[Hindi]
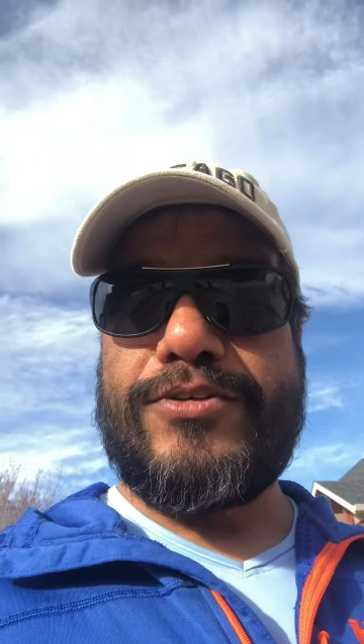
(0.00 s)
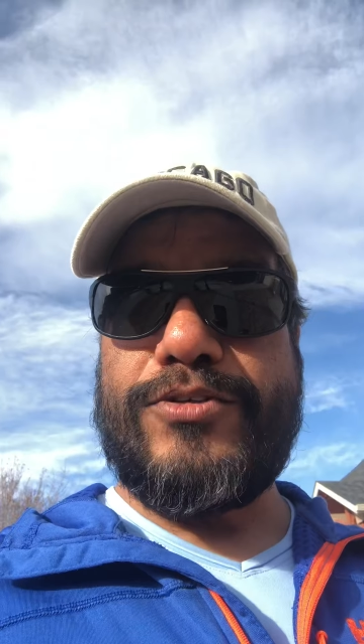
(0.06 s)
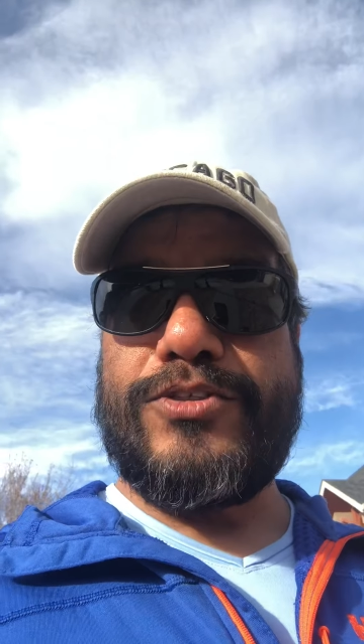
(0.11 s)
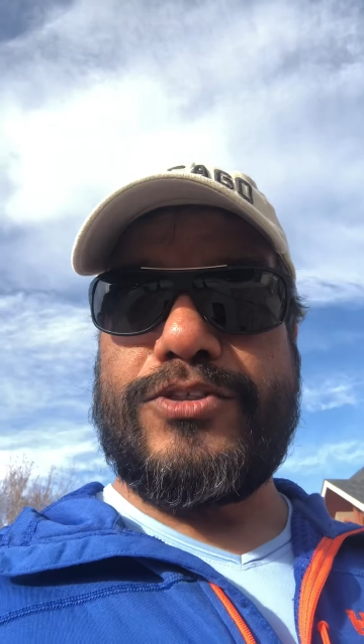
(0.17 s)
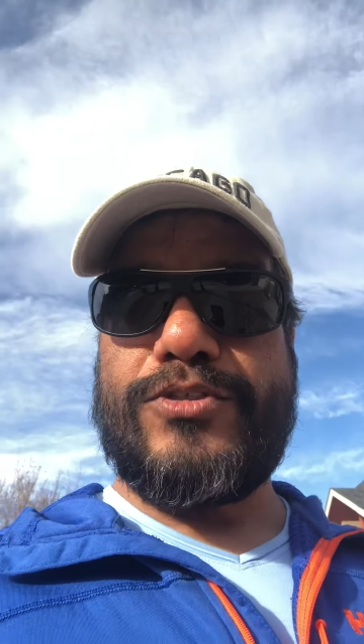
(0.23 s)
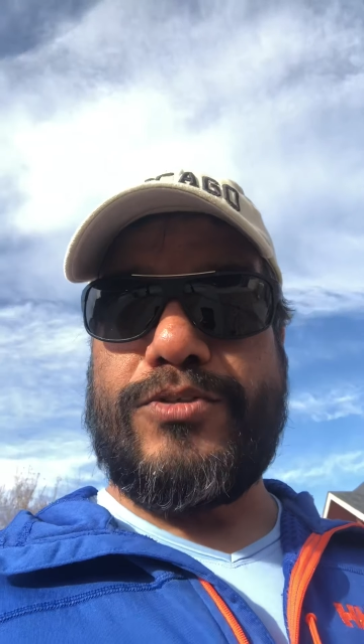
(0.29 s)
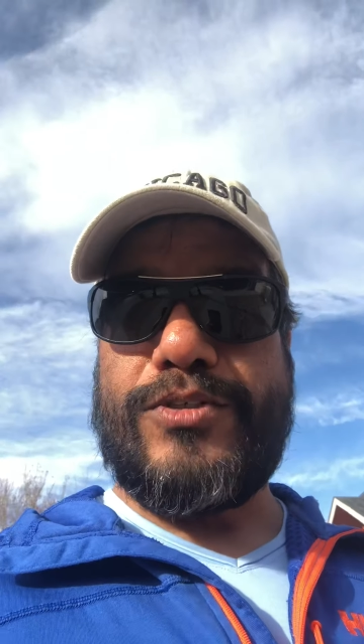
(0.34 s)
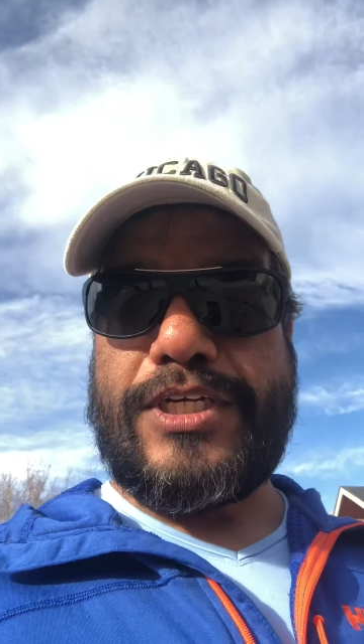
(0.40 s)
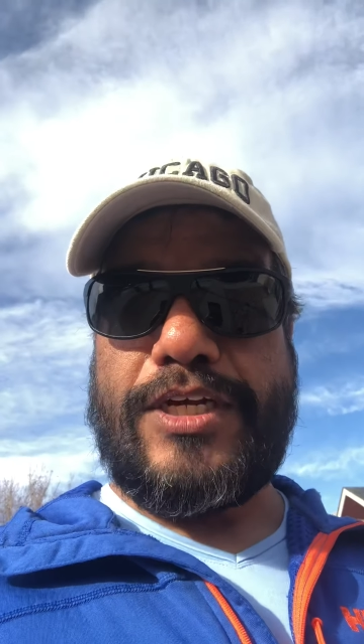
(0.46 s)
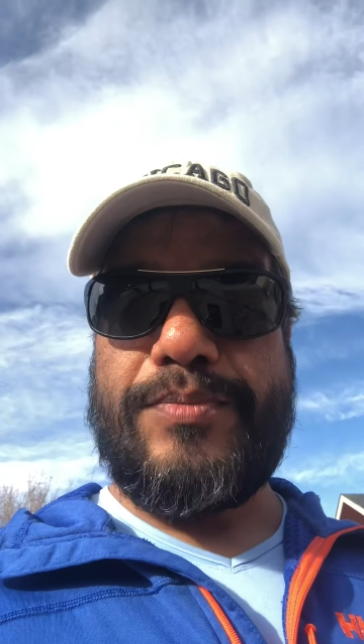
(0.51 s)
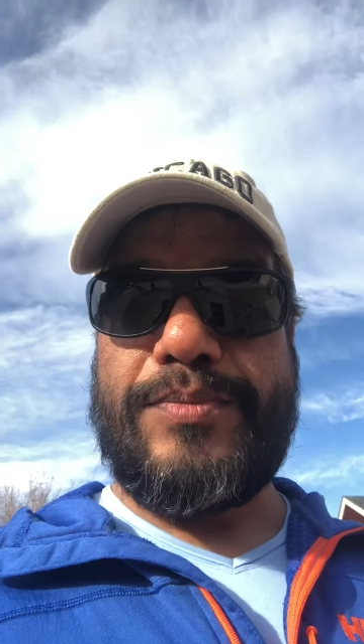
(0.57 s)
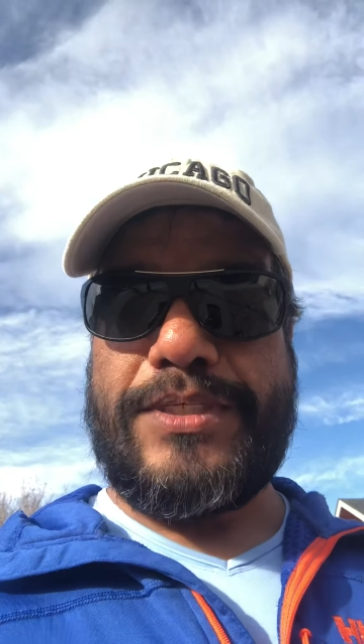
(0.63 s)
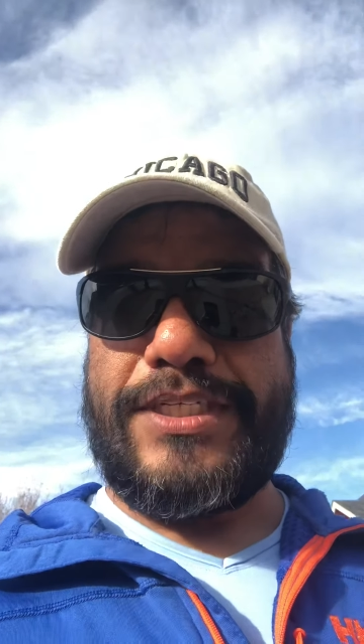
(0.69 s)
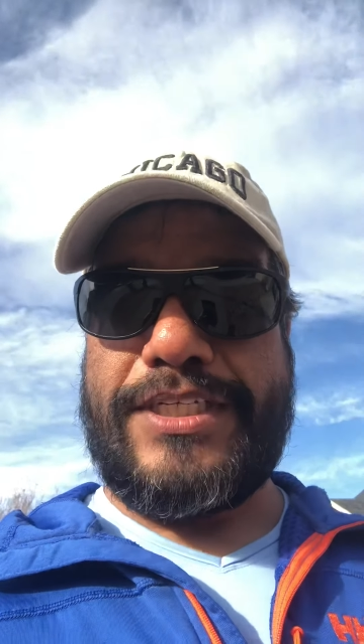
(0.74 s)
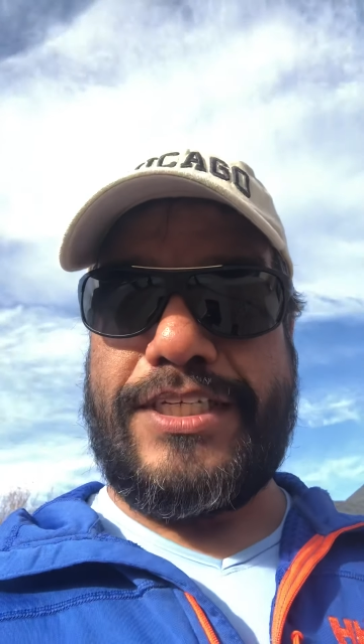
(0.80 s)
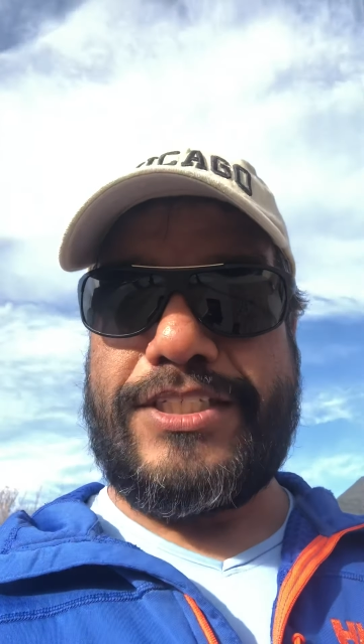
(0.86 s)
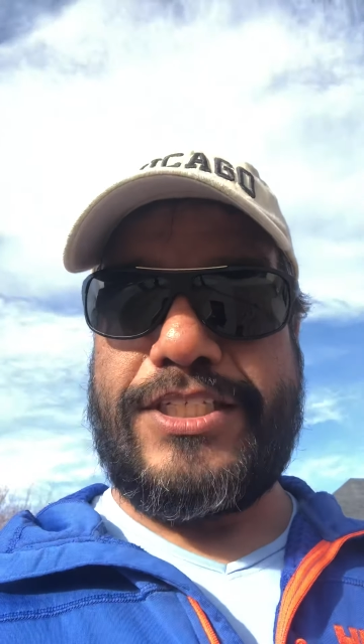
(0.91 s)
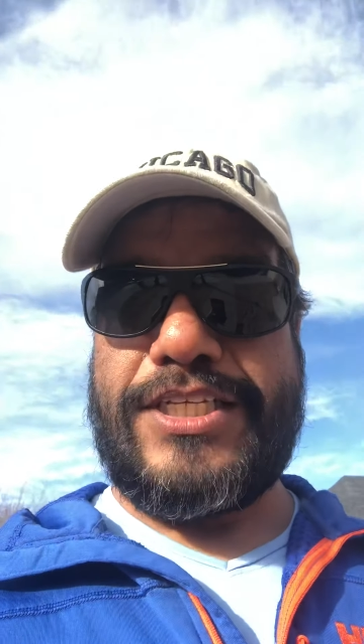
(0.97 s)
कुछ उठा
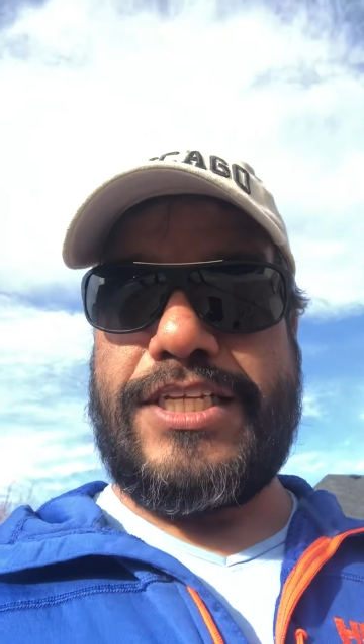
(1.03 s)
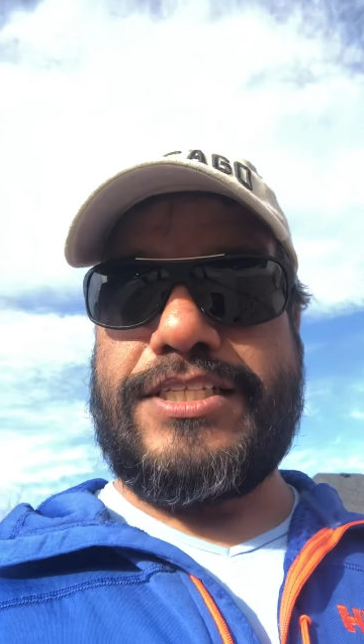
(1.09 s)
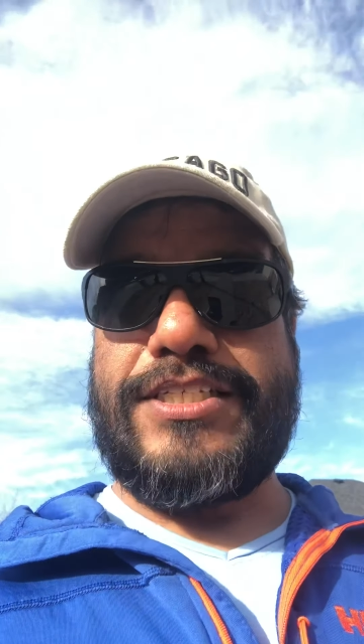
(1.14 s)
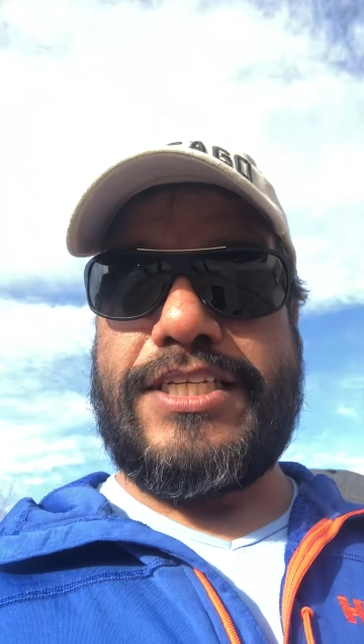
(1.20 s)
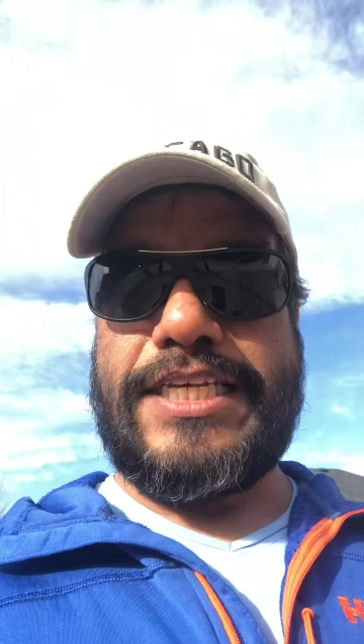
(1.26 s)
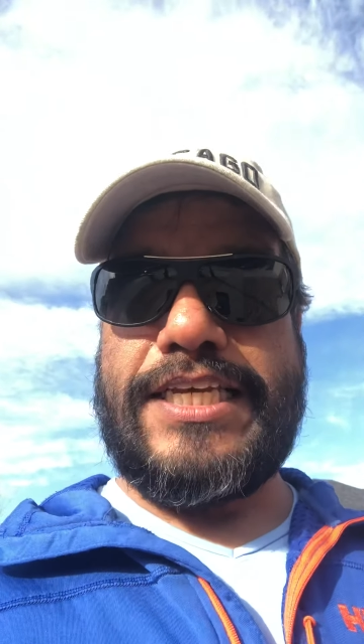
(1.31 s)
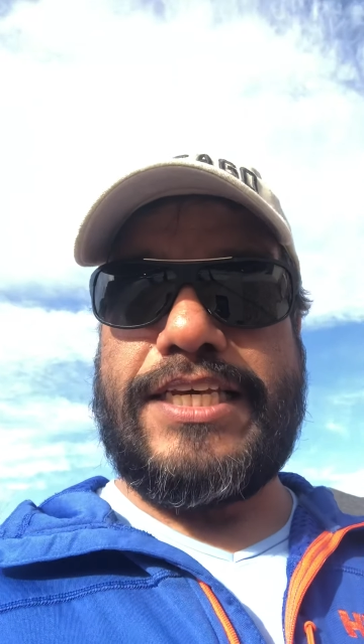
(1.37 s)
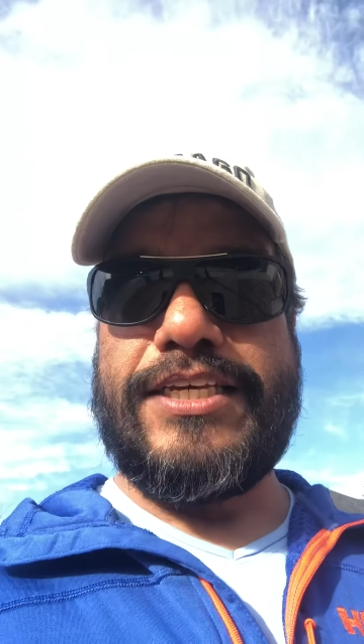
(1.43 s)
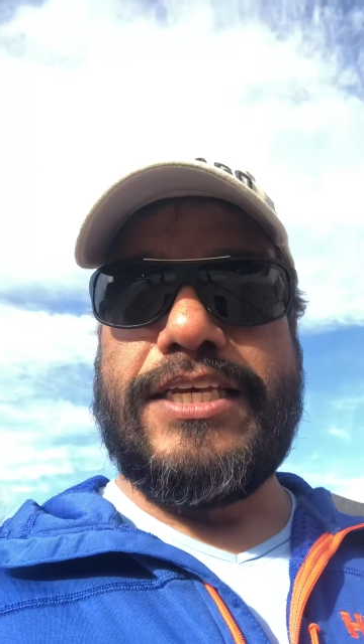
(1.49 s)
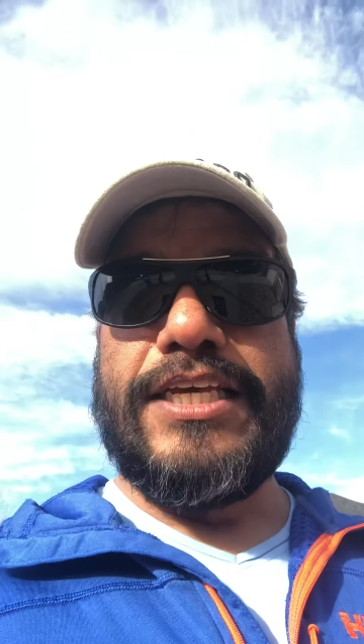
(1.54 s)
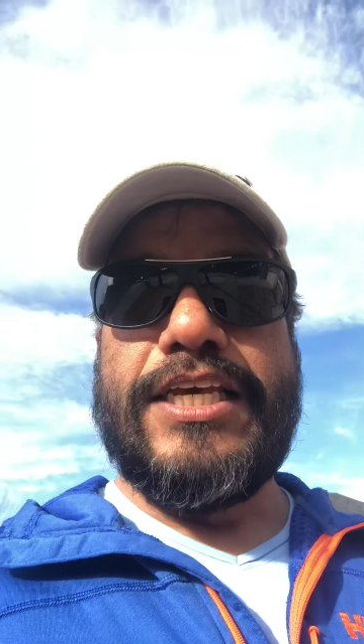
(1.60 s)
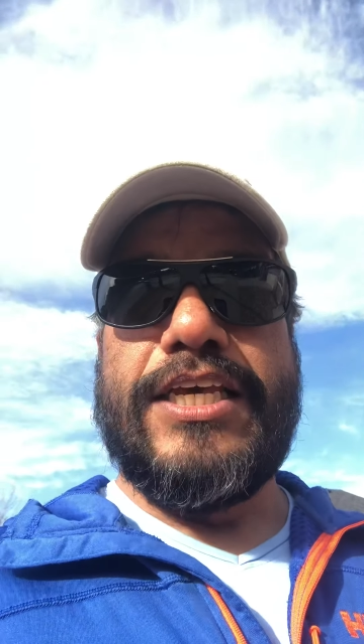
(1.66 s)
पटक चल रही है